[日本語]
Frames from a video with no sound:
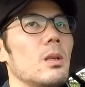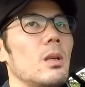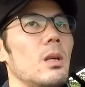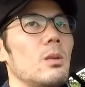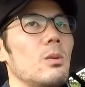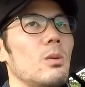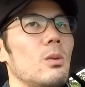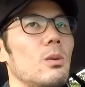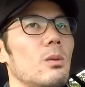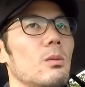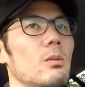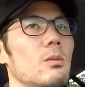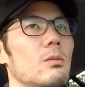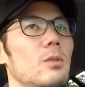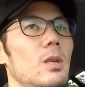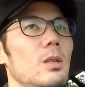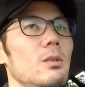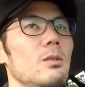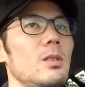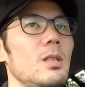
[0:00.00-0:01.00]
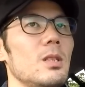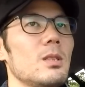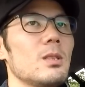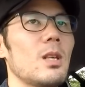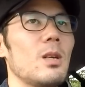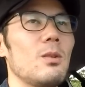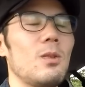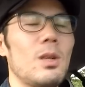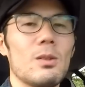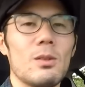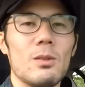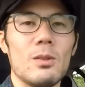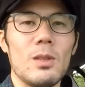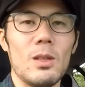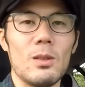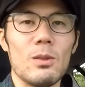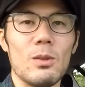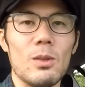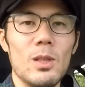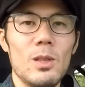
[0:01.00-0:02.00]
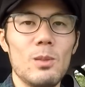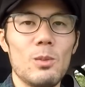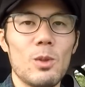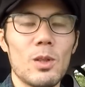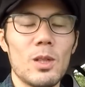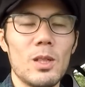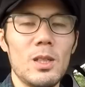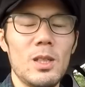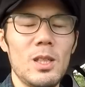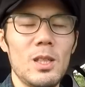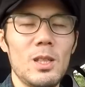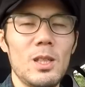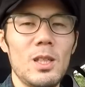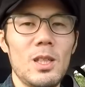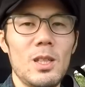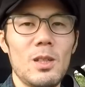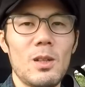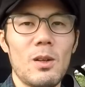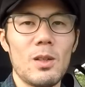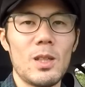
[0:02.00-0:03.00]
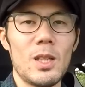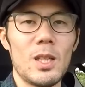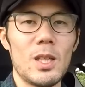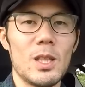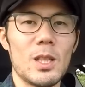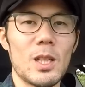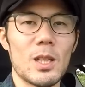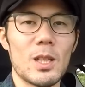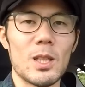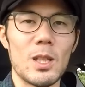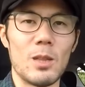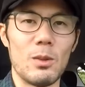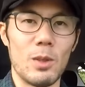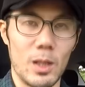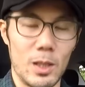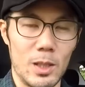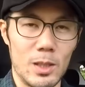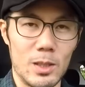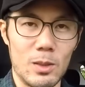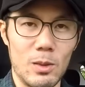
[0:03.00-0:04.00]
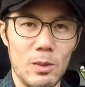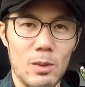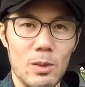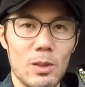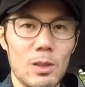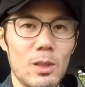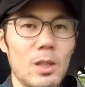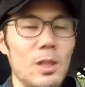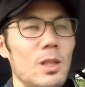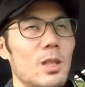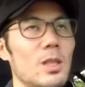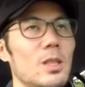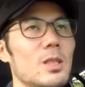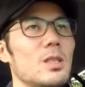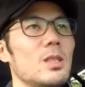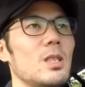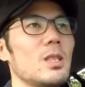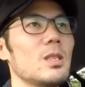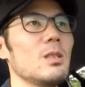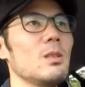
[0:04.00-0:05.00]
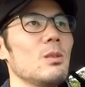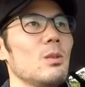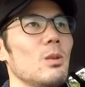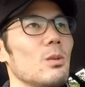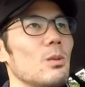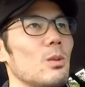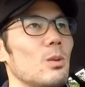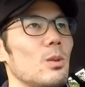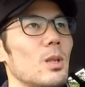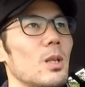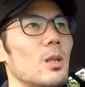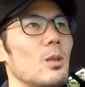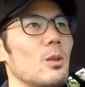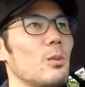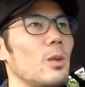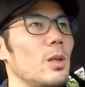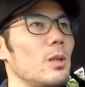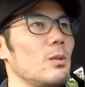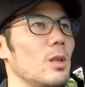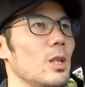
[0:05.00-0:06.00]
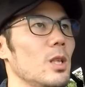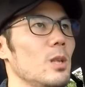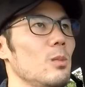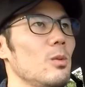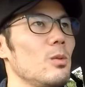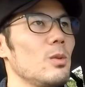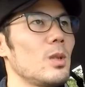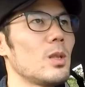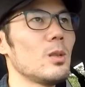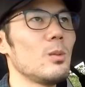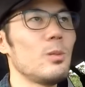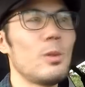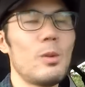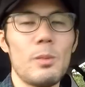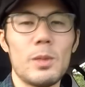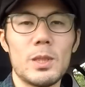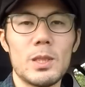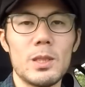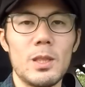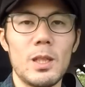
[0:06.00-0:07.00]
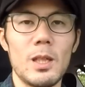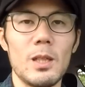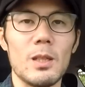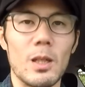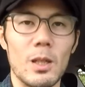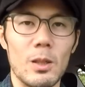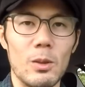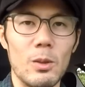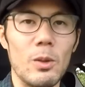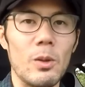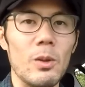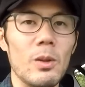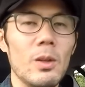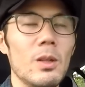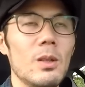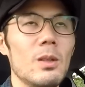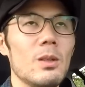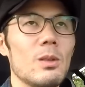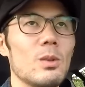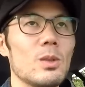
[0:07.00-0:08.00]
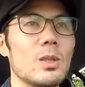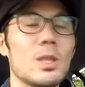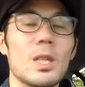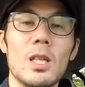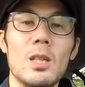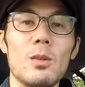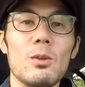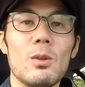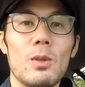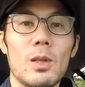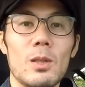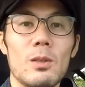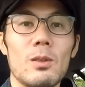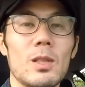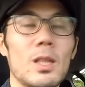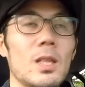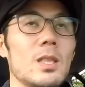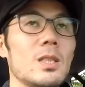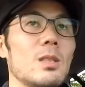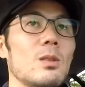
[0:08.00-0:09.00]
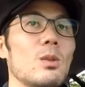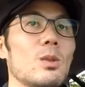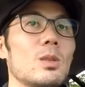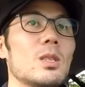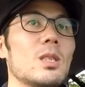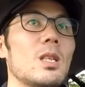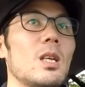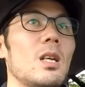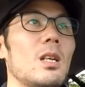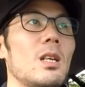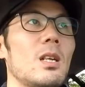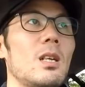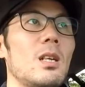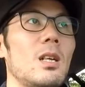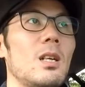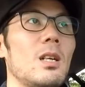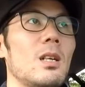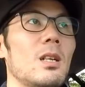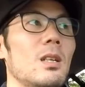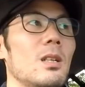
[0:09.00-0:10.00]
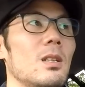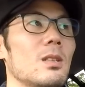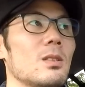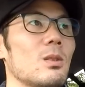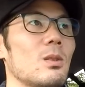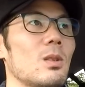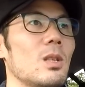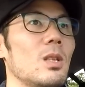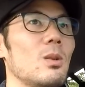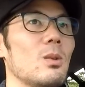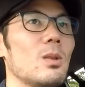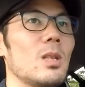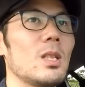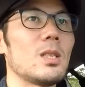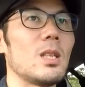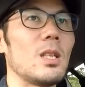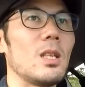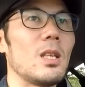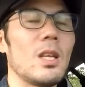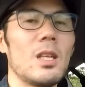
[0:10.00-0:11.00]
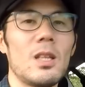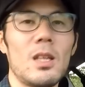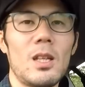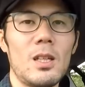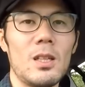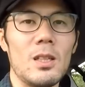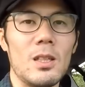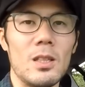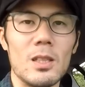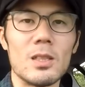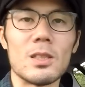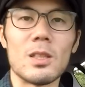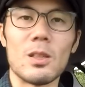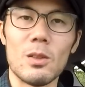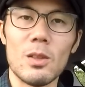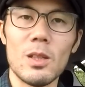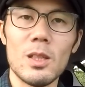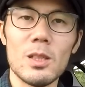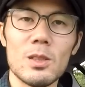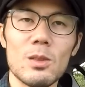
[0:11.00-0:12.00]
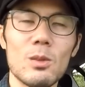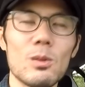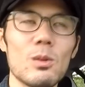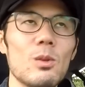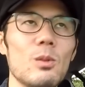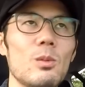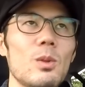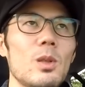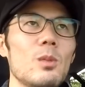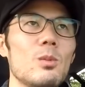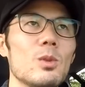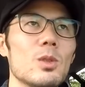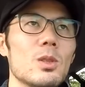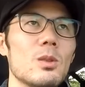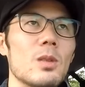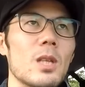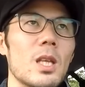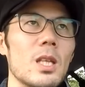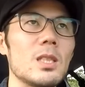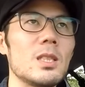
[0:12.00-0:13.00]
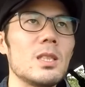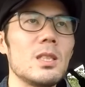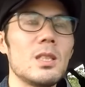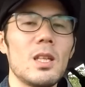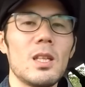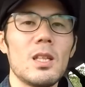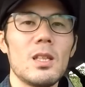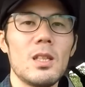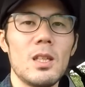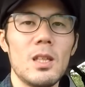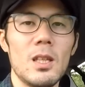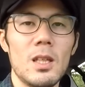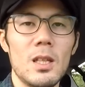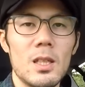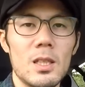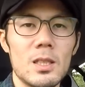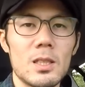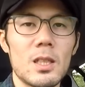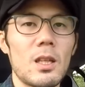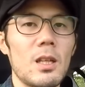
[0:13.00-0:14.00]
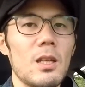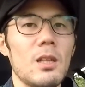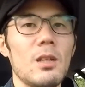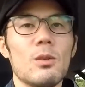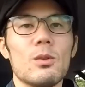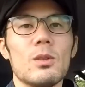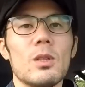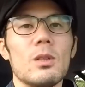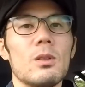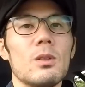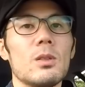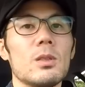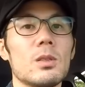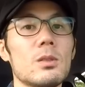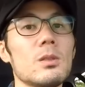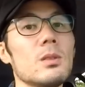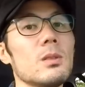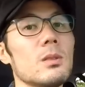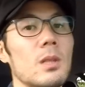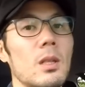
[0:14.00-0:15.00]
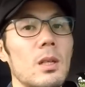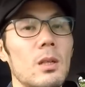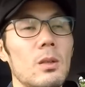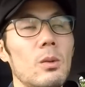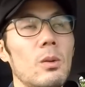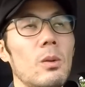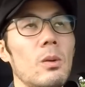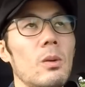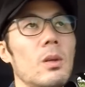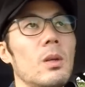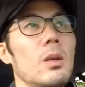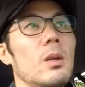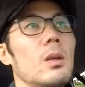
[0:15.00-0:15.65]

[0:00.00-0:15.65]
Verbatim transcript: あの悪いやつが悪くないといいもんがいい側で引き立たないわけですよ。で写真撮る撮られるの場合はいいもん悪いもんは別にないんだけどどっちがいい悪いはないしどっちかがそのヒーローになっちゃいけないんですけどね仕事の場合はもちろん献身的に被写体が良くなるように尽くすんだけど